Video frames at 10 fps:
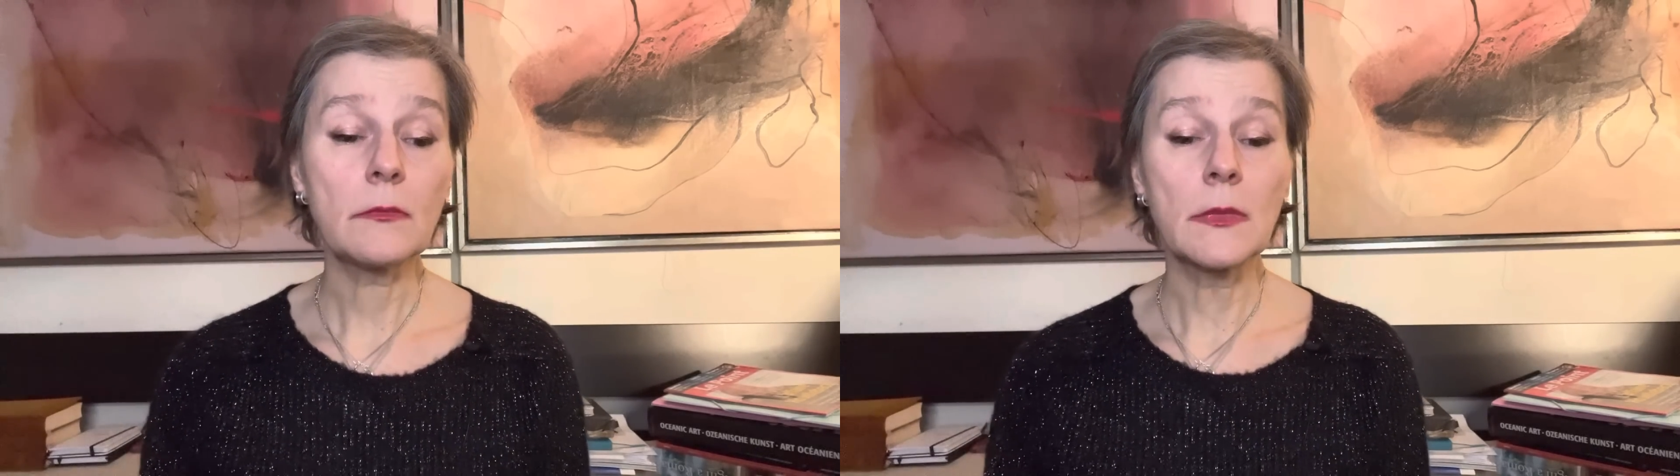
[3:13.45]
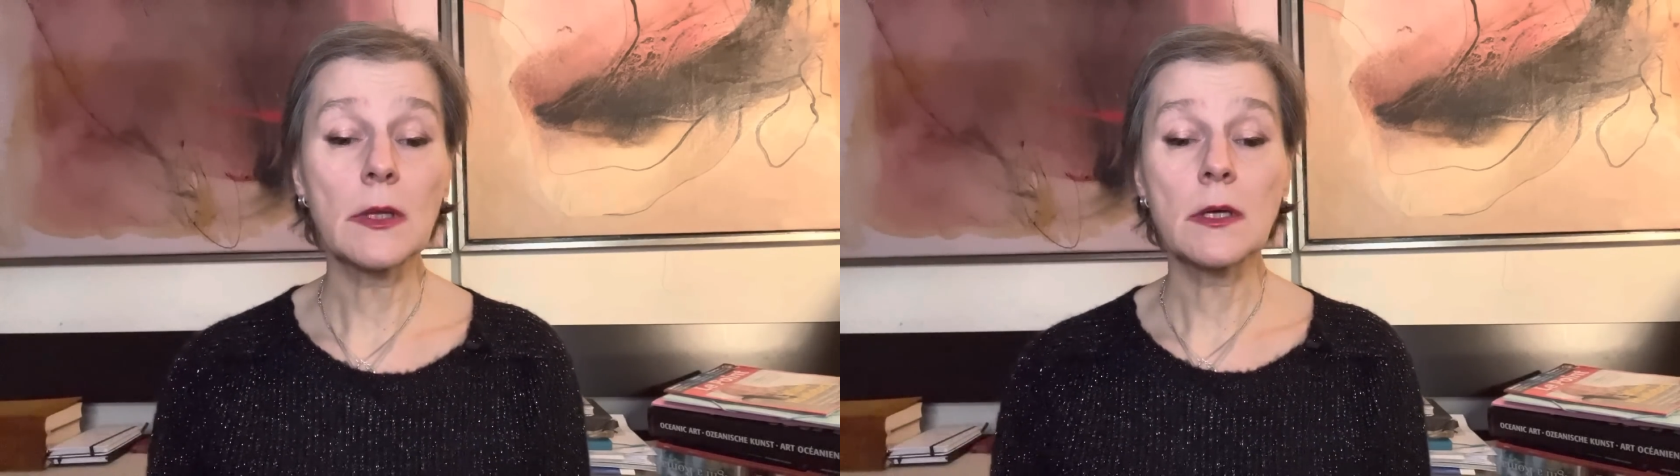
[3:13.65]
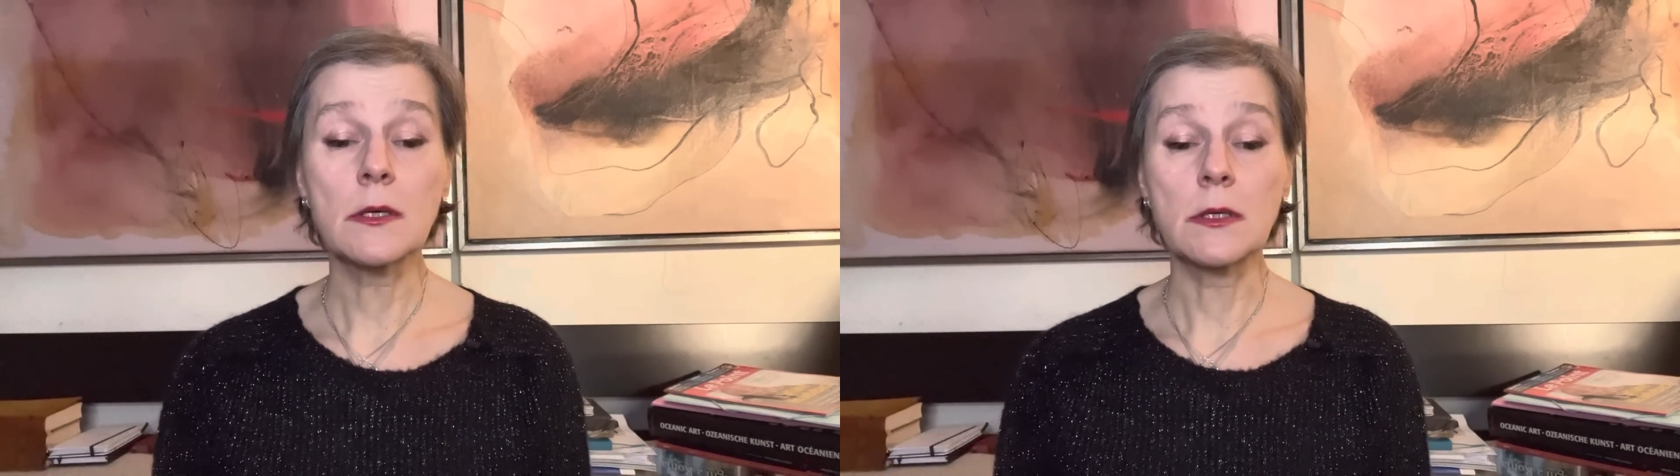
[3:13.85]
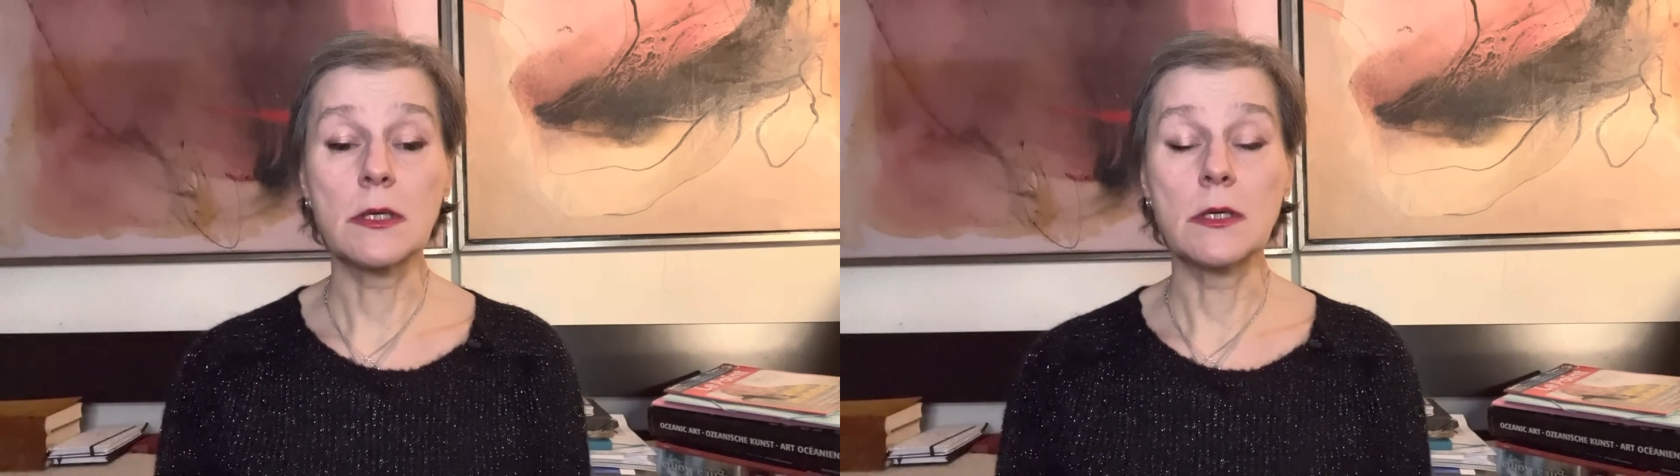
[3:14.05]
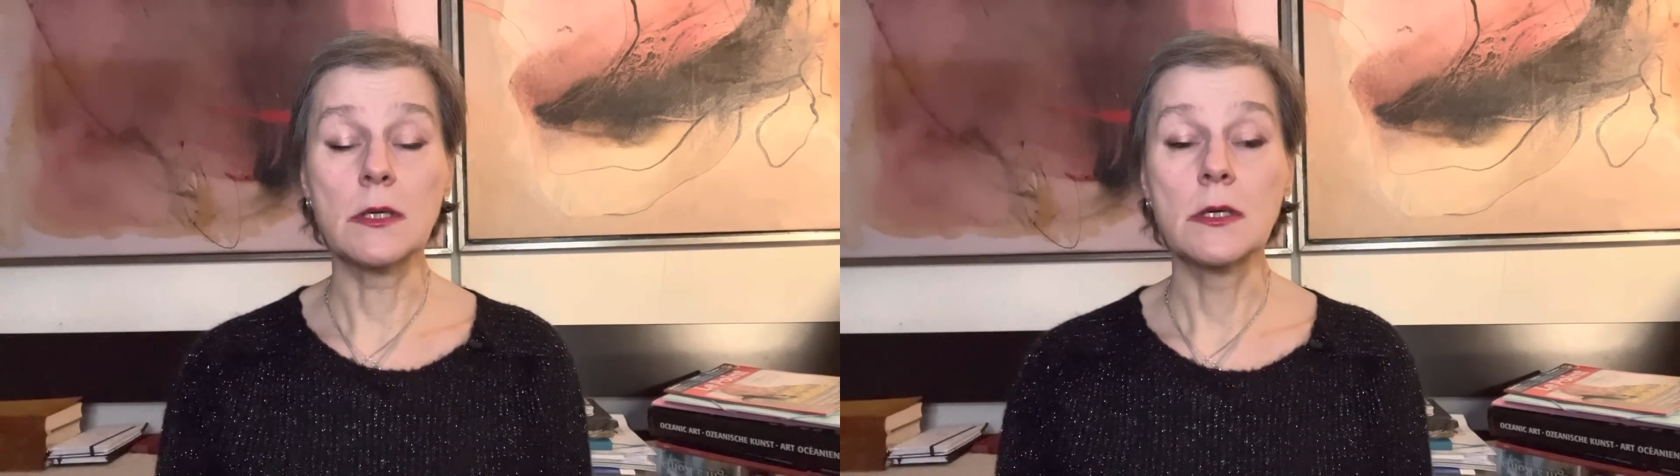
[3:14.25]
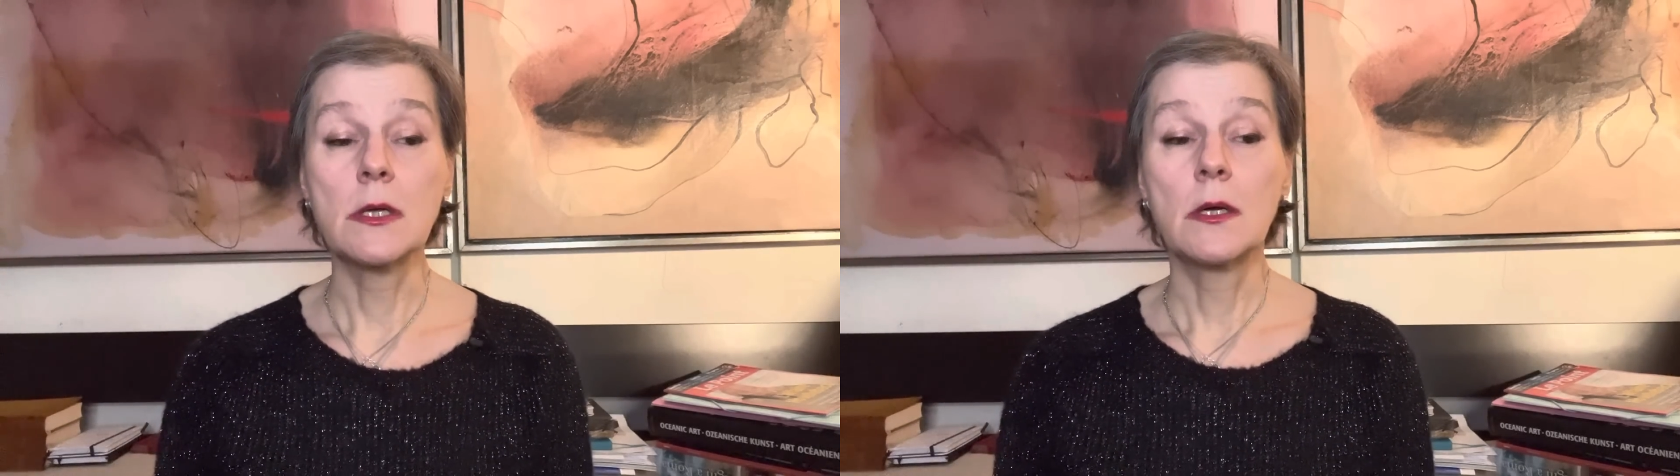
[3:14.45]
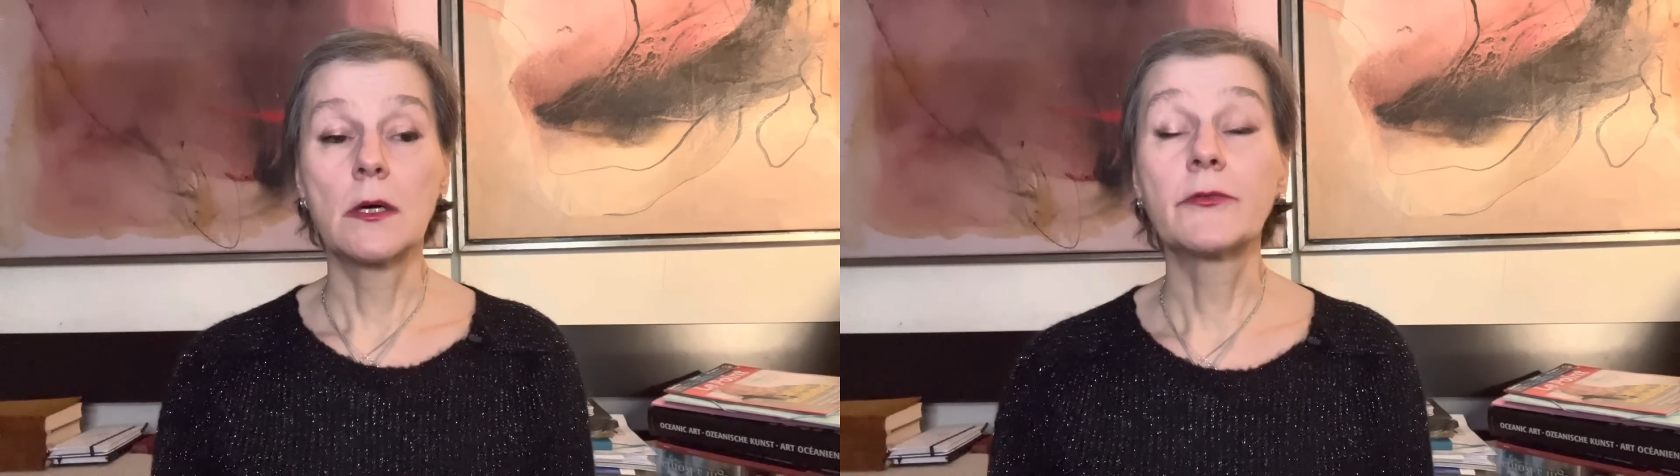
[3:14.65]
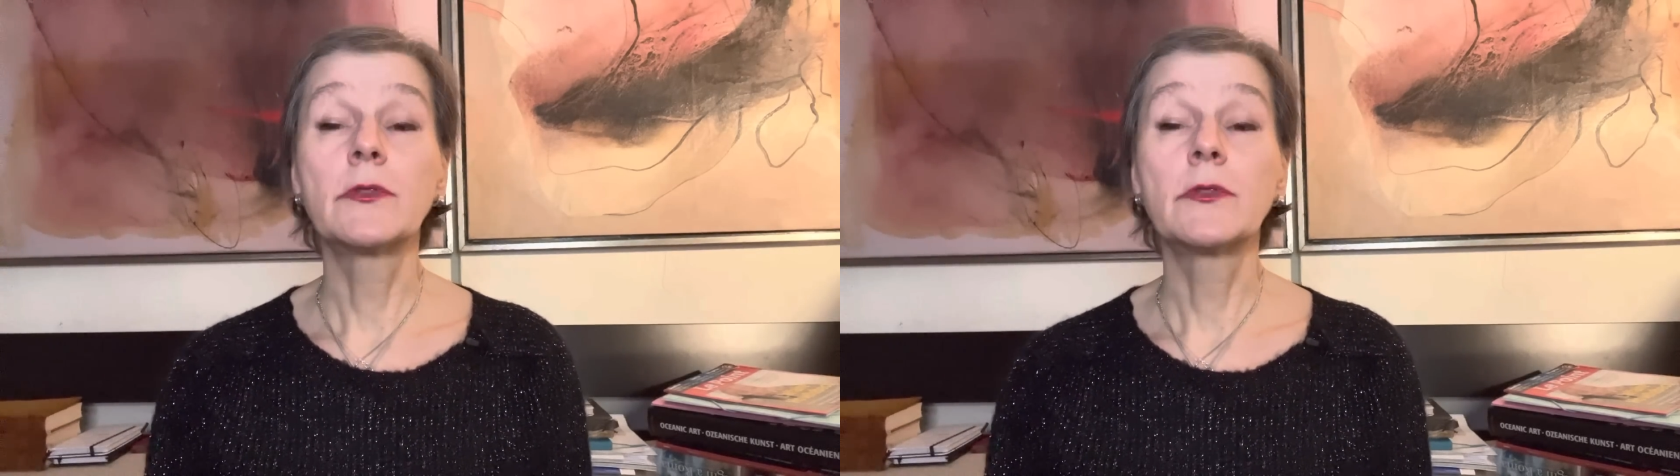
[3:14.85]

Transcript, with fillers: э, и в